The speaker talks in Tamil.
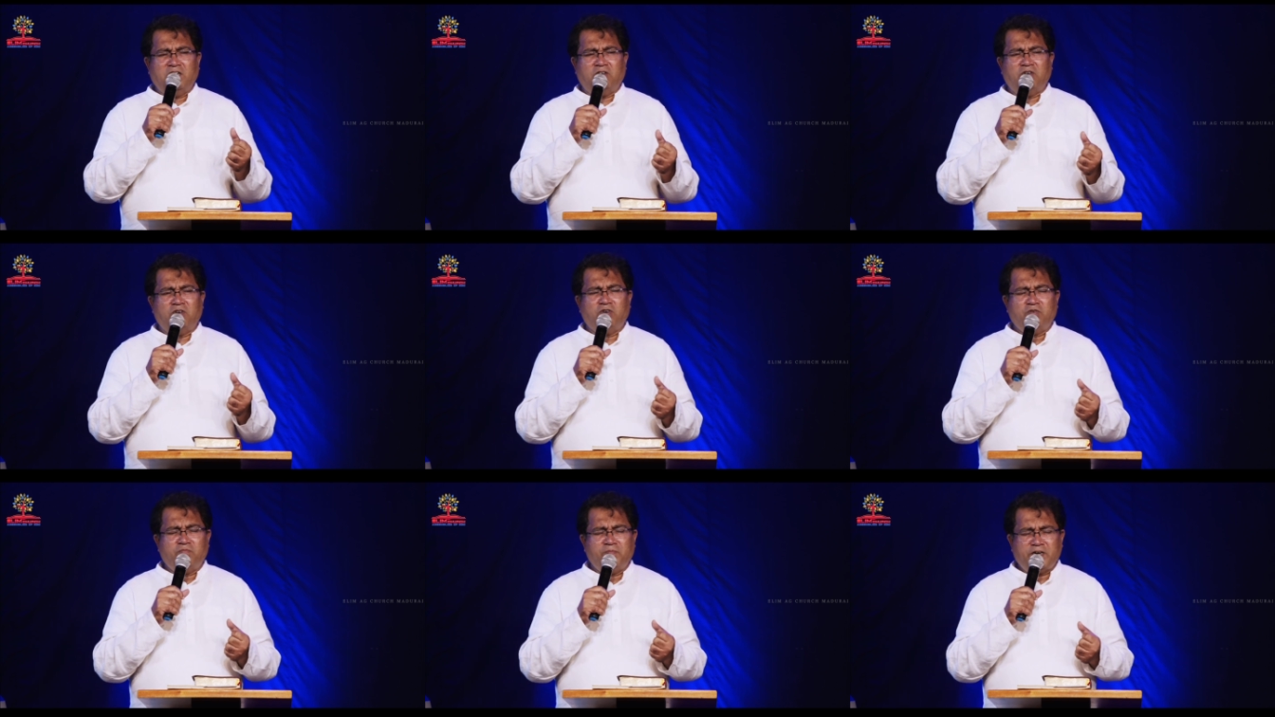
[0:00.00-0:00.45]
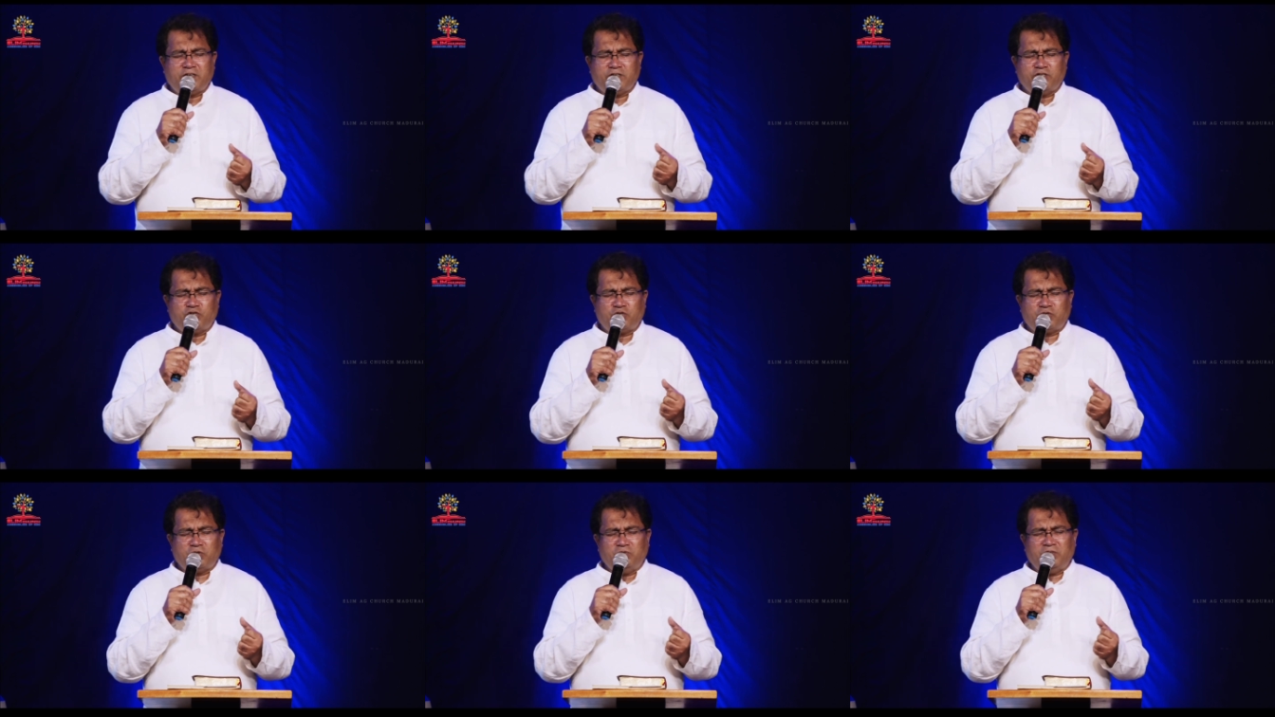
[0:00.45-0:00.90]
ஓ மக்கு
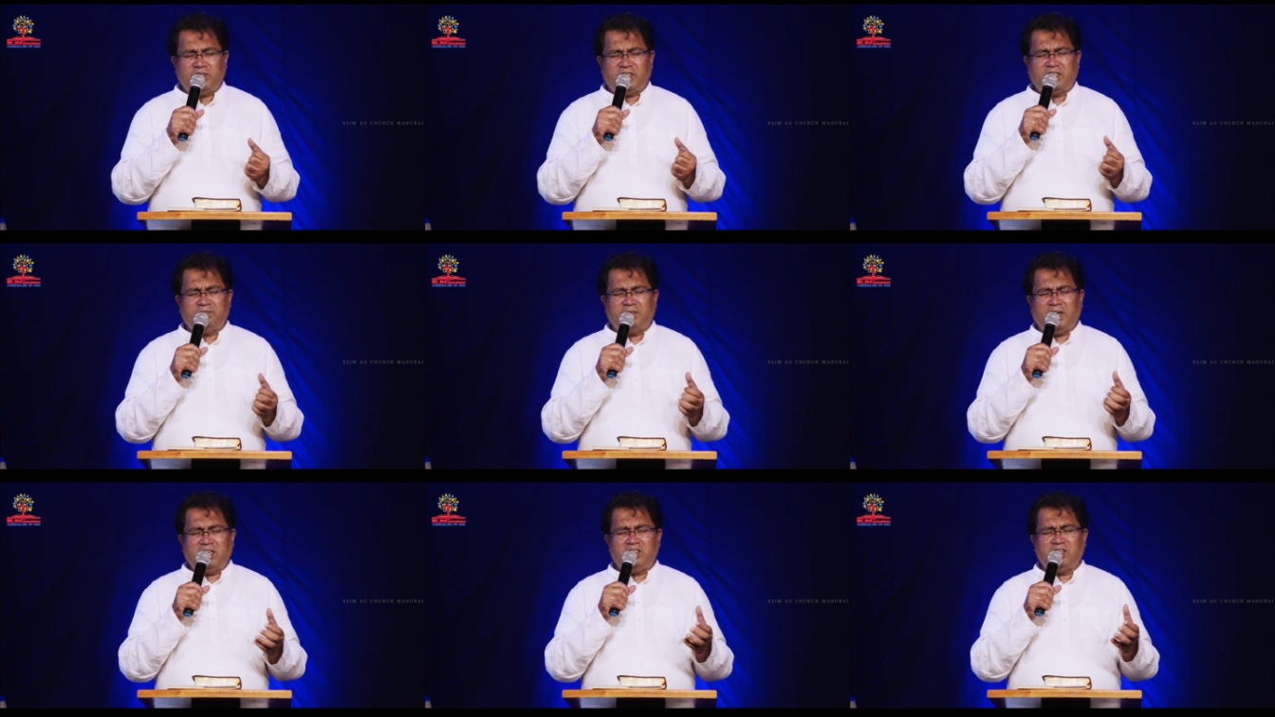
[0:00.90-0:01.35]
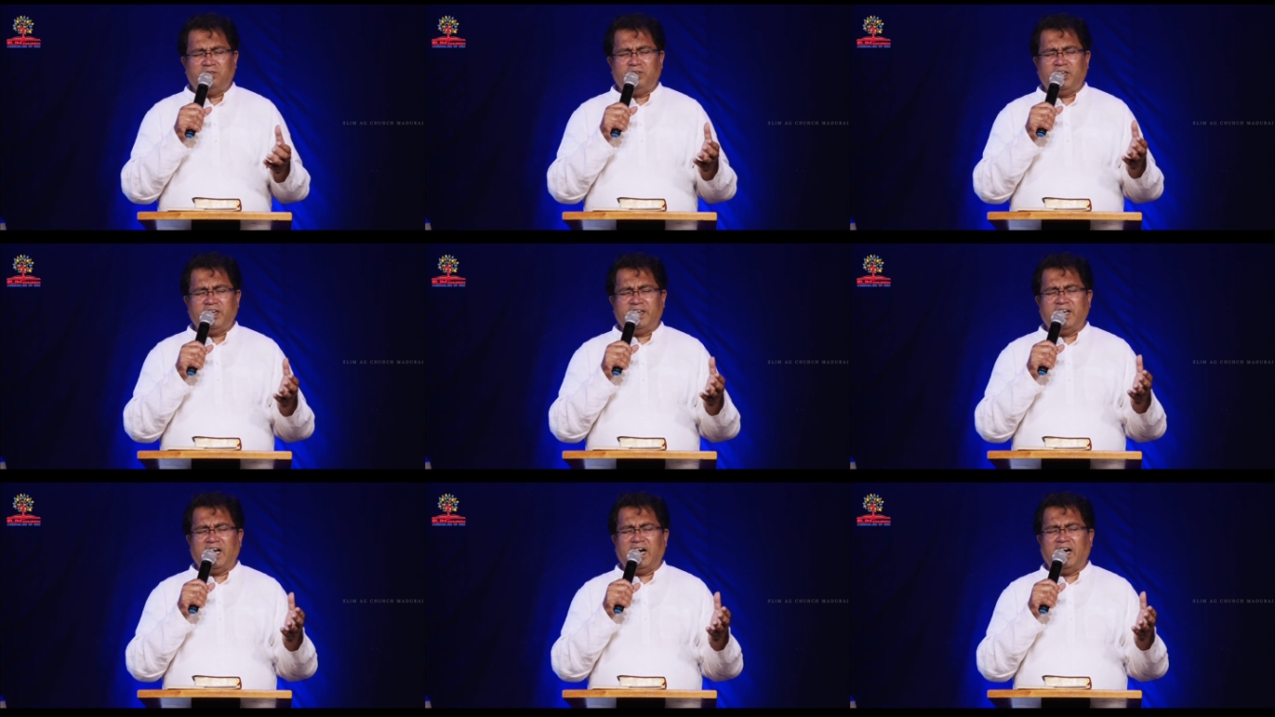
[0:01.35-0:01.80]
சோத்திர
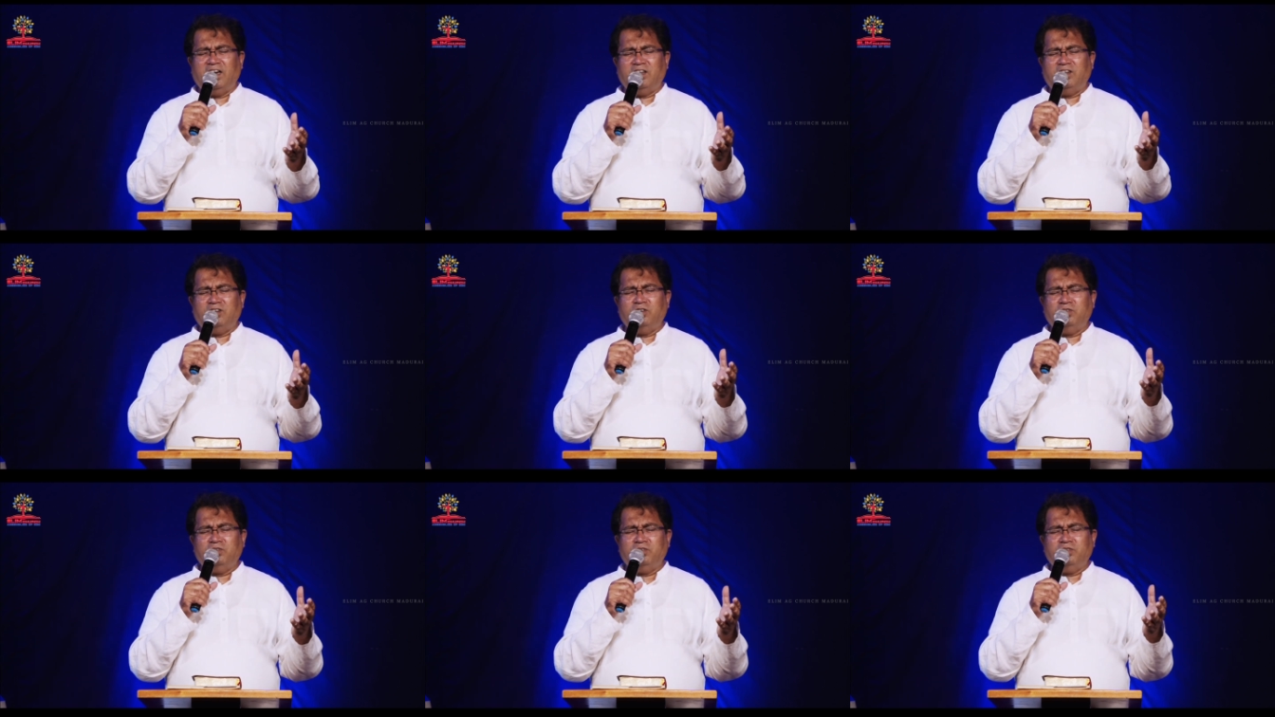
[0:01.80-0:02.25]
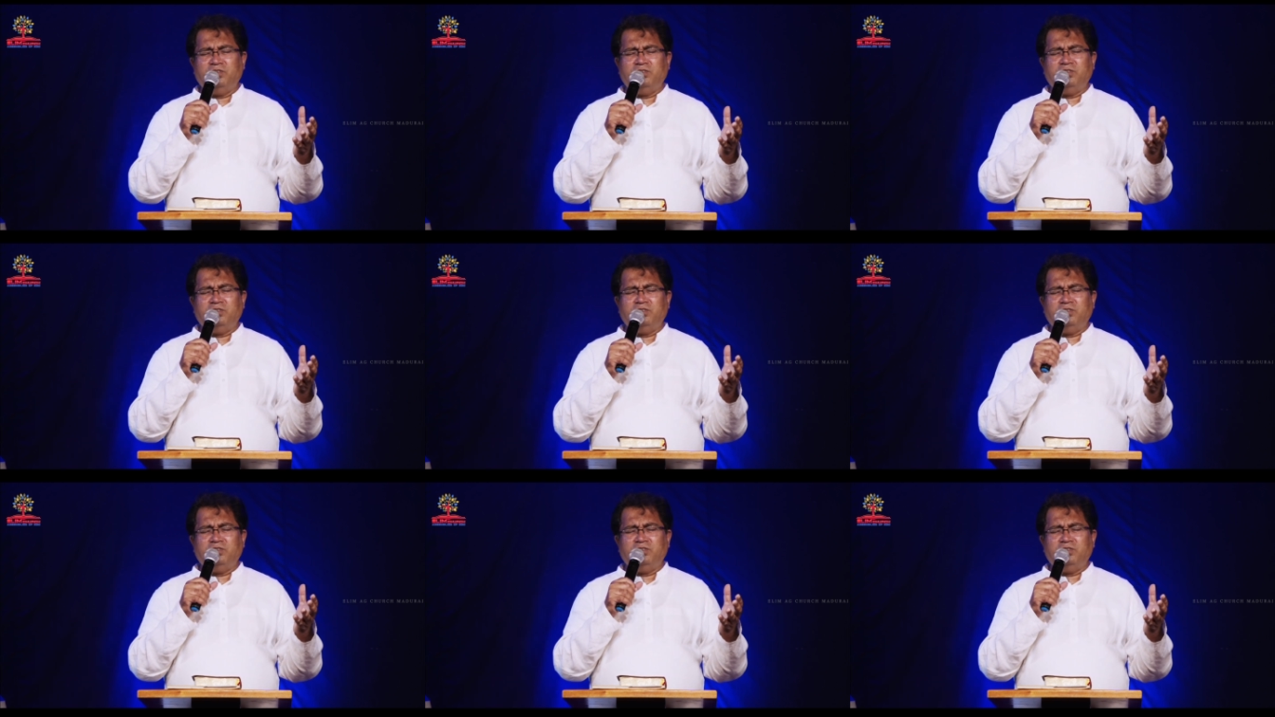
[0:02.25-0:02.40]
ஆண்டவரே ஹாலலு